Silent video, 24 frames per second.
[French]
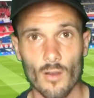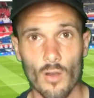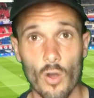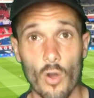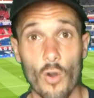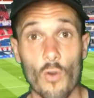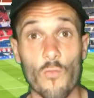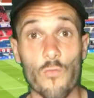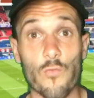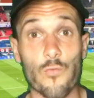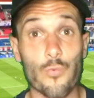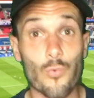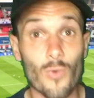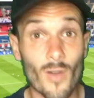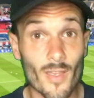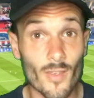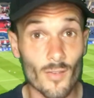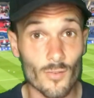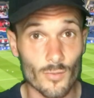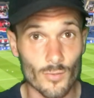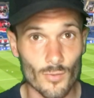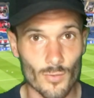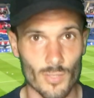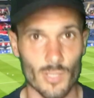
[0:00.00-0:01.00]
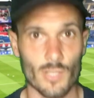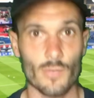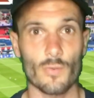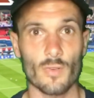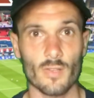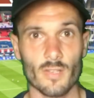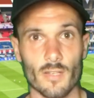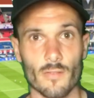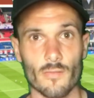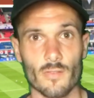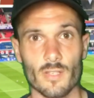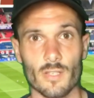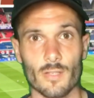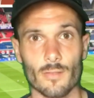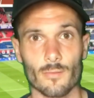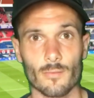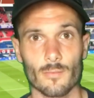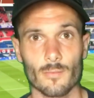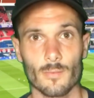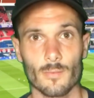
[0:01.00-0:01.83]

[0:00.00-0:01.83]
en voyant ce que j'ai vu à la télévision.